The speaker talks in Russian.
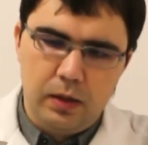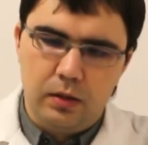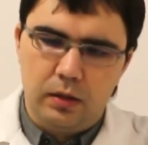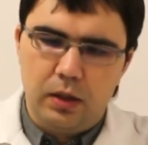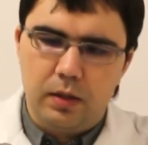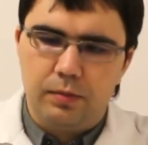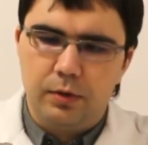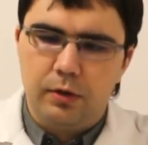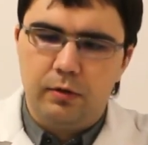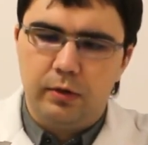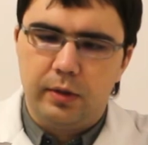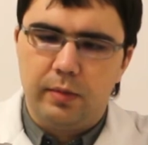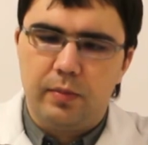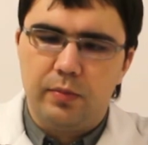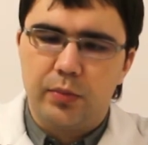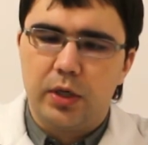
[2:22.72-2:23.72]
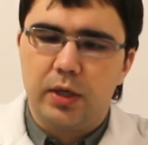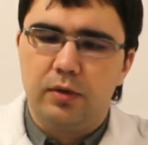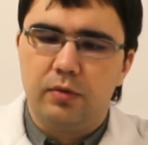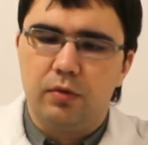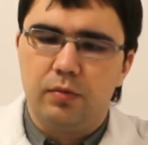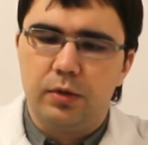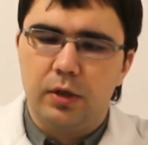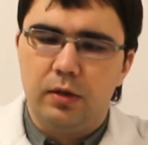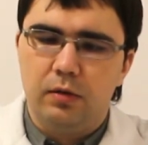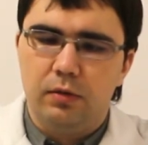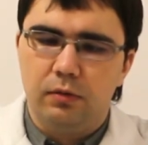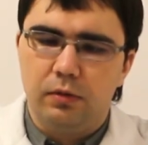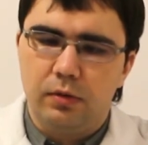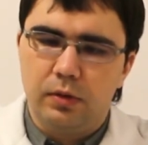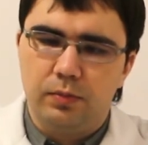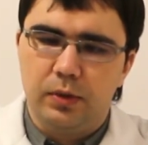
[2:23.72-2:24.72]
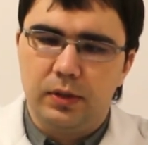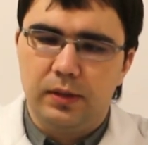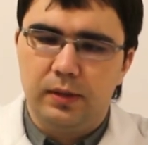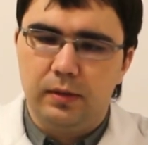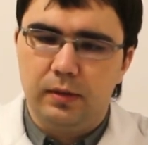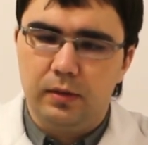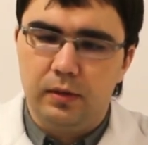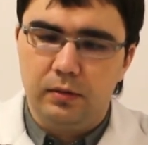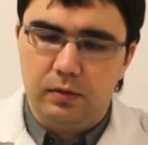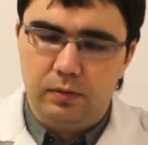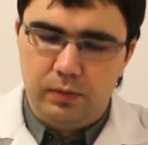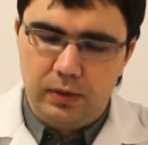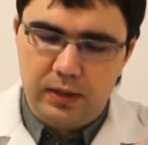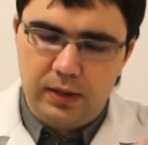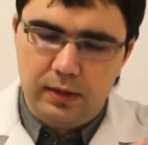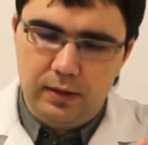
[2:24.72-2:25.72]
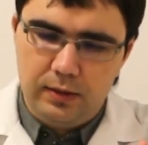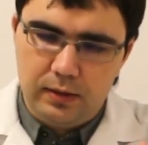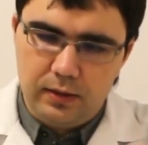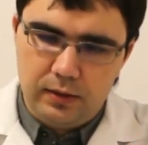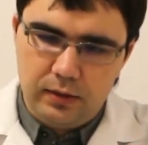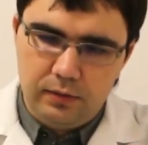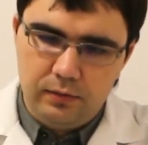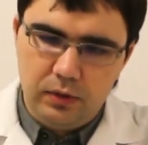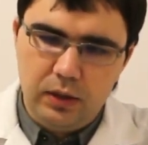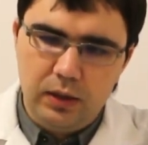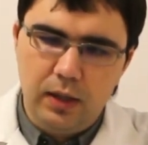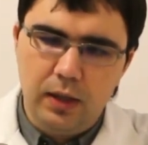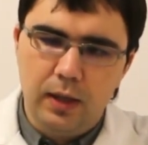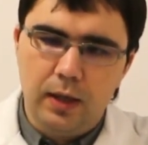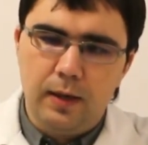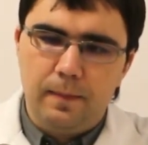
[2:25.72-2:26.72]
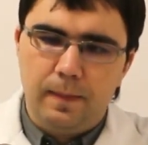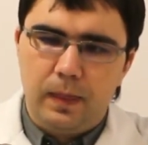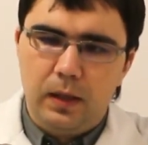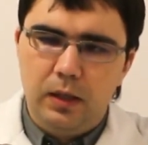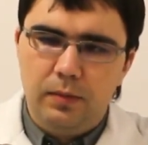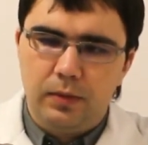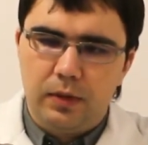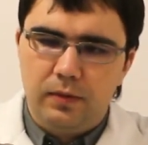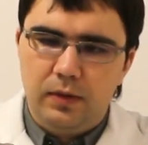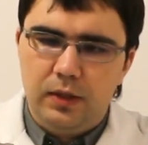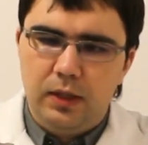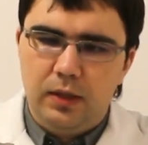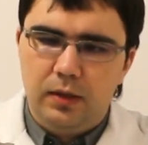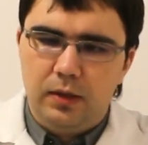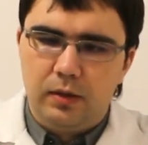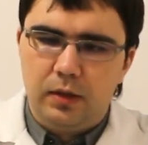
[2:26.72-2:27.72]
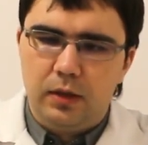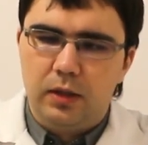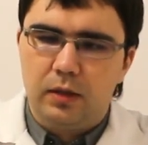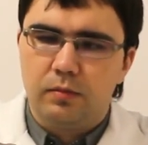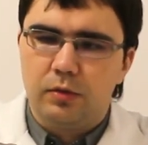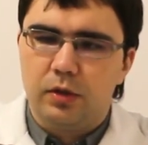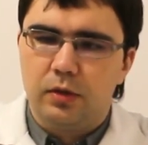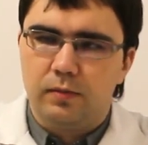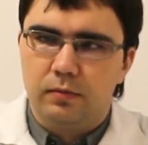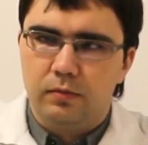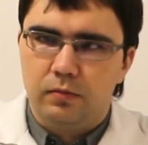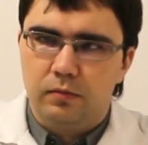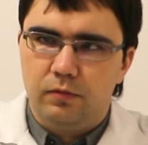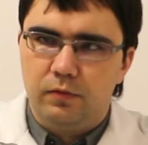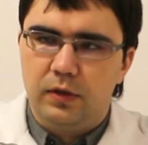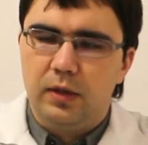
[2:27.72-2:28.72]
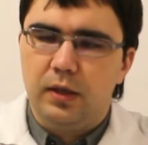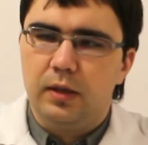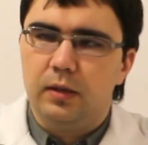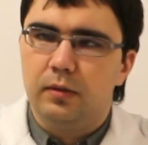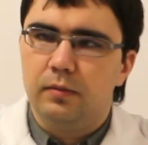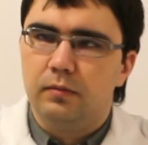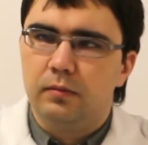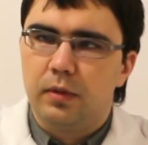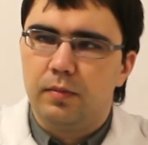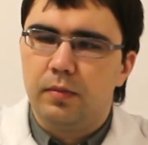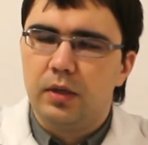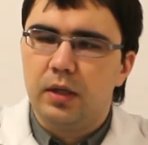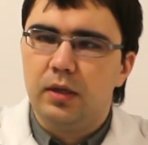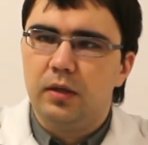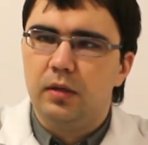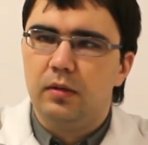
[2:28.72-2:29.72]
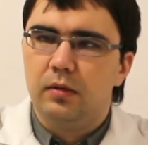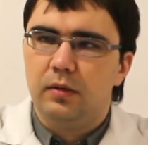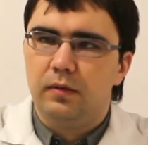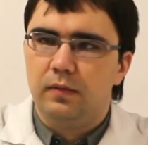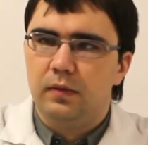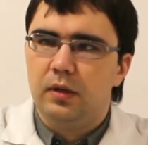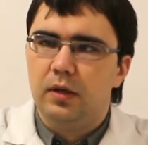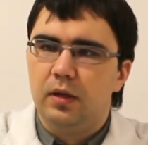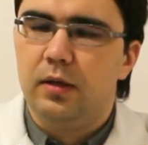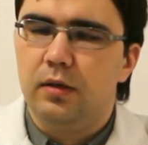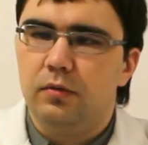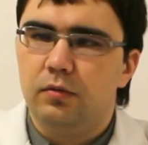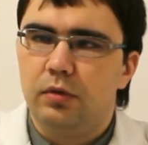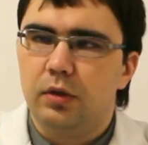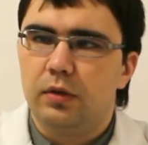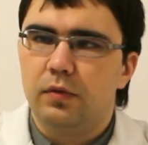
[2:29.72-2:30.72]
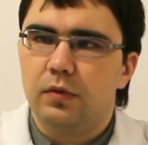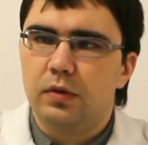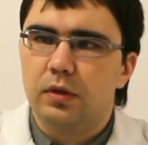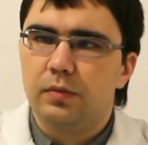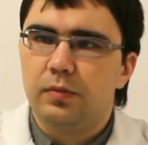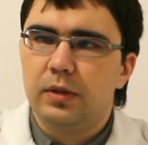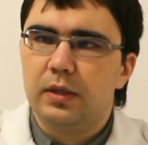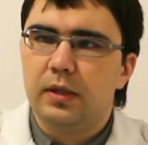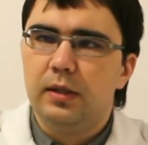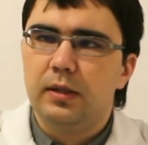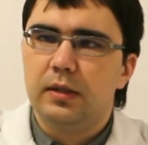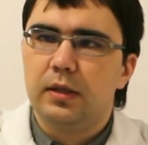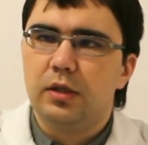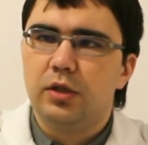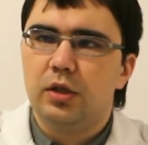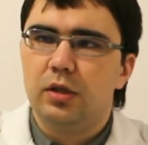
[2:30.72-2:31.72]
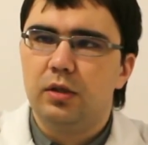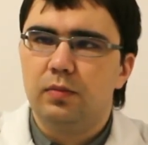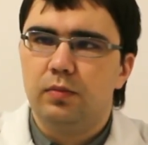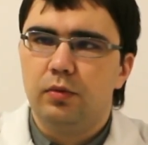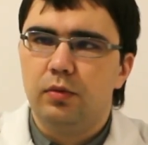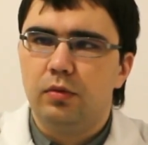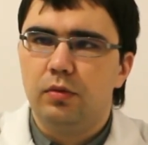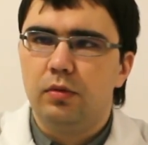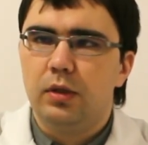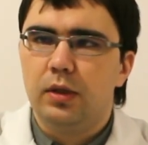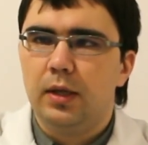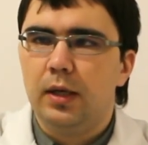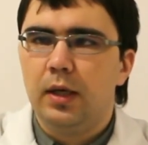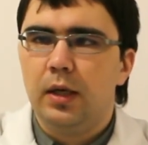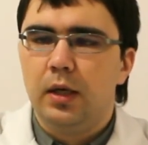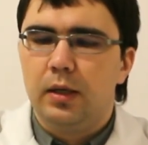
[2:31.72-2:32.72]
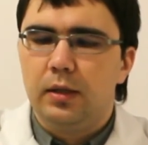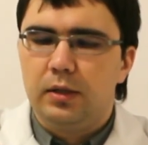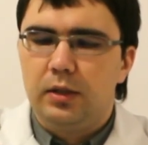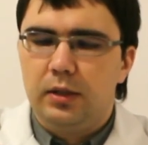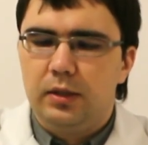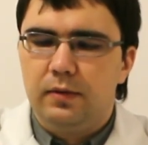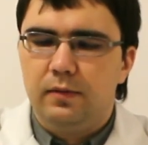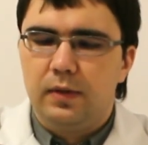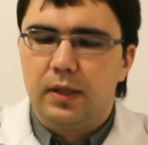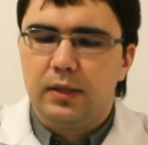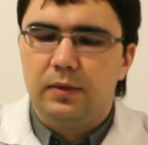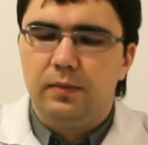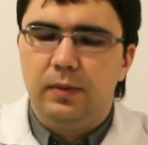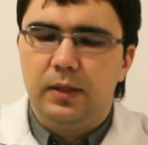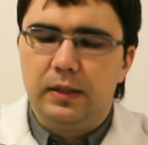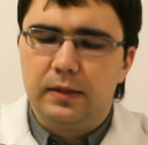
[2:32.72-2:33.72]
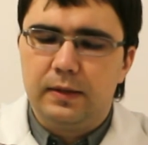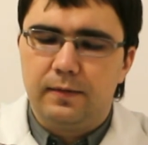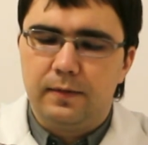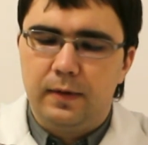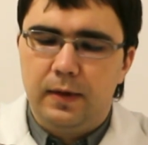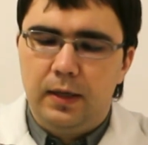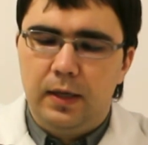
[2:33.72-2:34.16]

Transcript: на определенном аппарате определенного специалиста сегодня и проведение на этом же в идеале аппарате и в идеале у этого же специалиста через полгода, через 12 месяцев.